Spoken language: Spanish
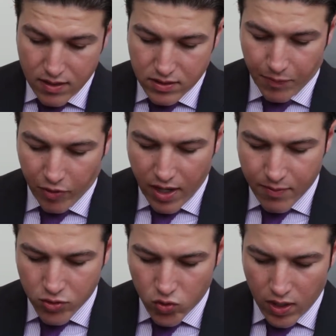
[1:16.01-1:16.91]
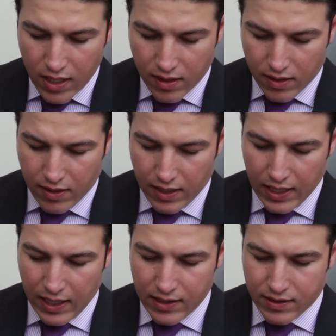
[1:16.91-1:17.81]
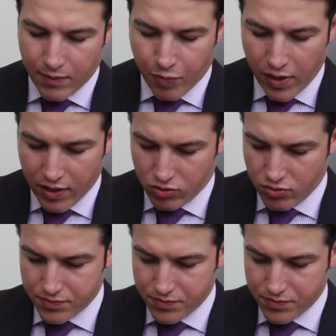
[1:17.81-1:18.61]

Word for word: Si pudiéramos unir el interpuerto